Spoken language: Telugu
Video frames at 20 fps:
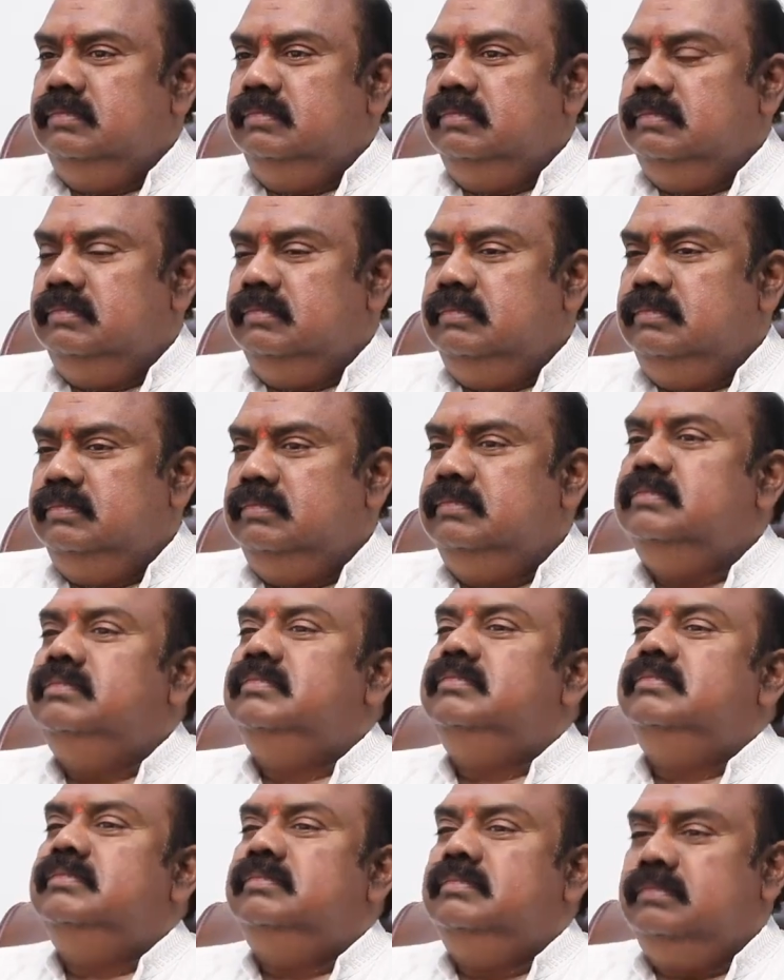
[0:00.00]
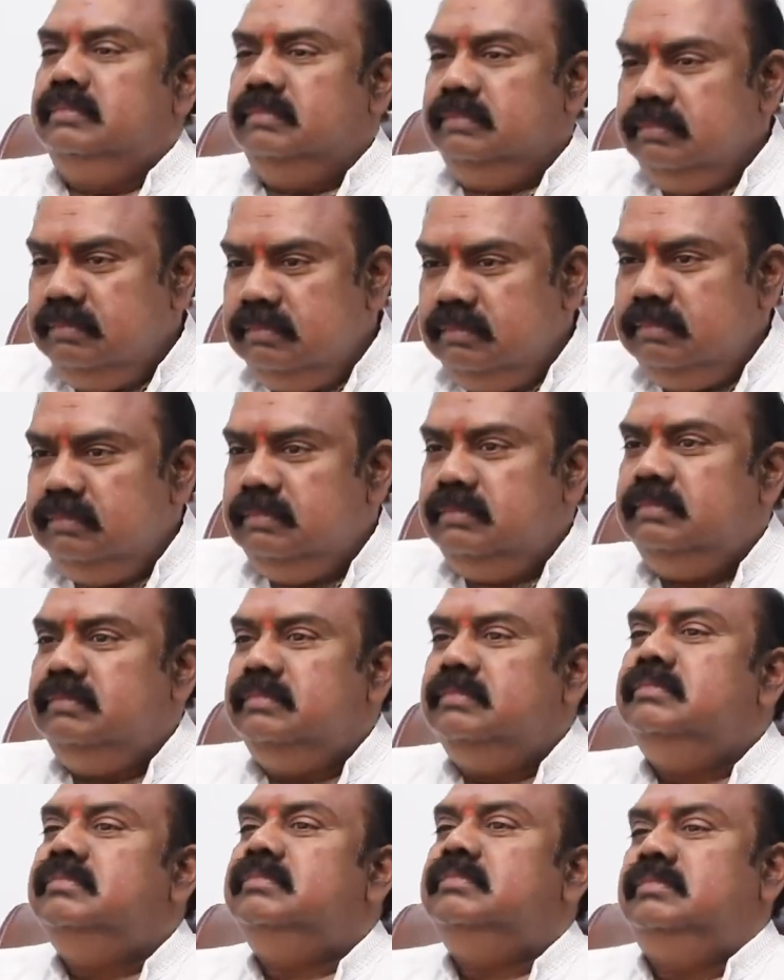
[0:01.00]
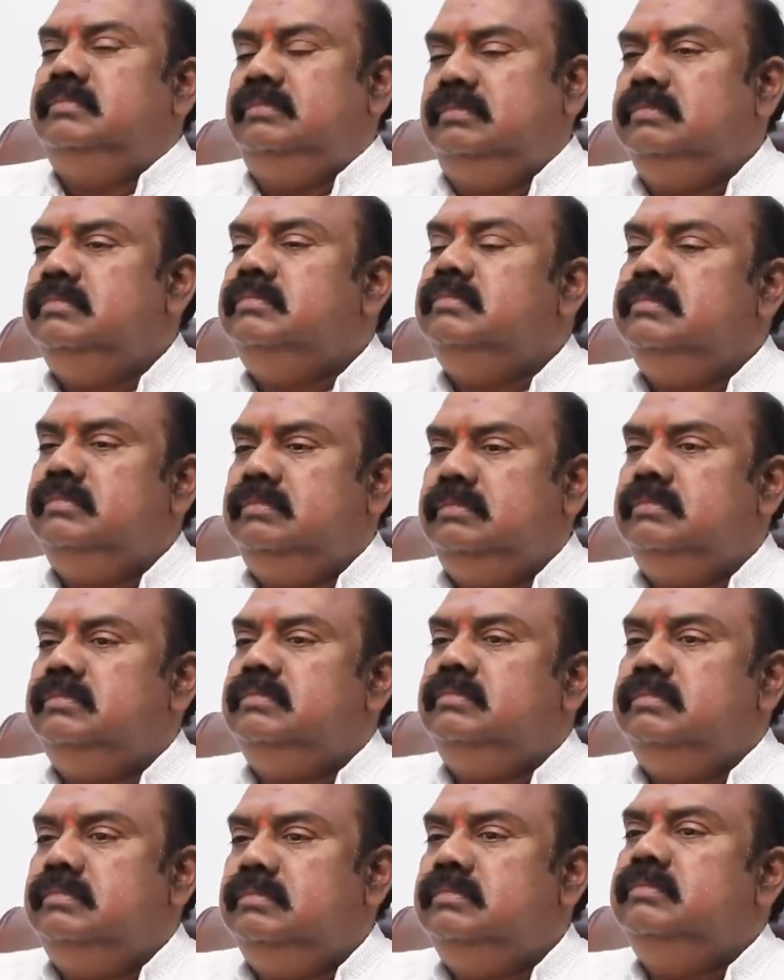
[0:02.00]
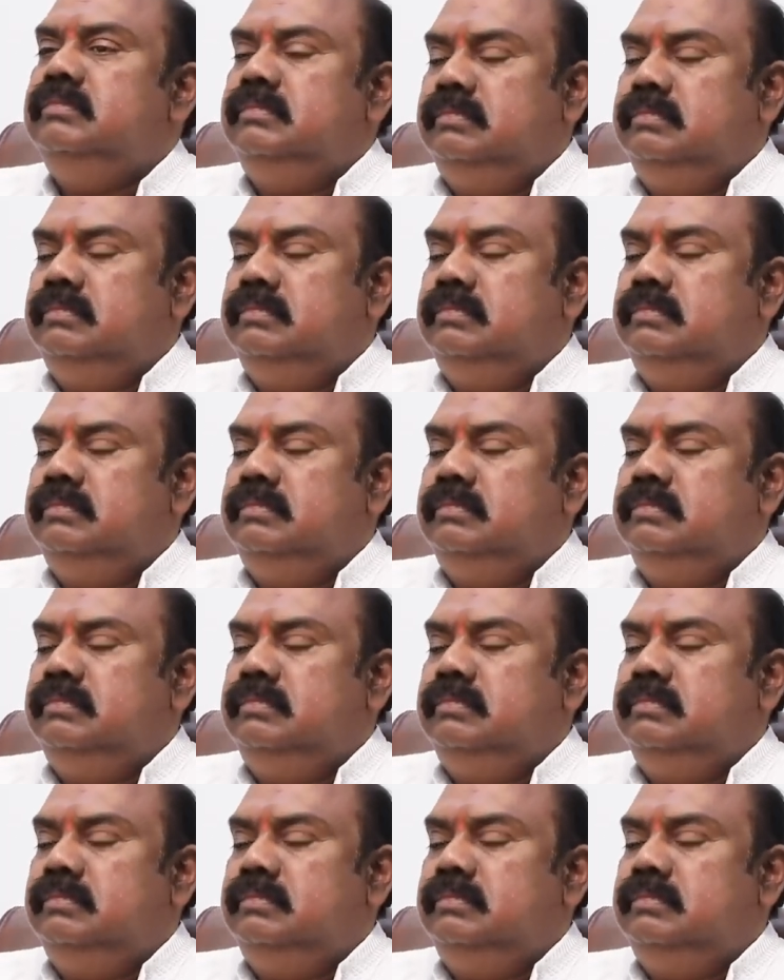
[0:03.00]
అట్లాంటి పరిస్థితుల్లో ఆంధ్ర రాష్ట్రాన్ని నిలబెట్టి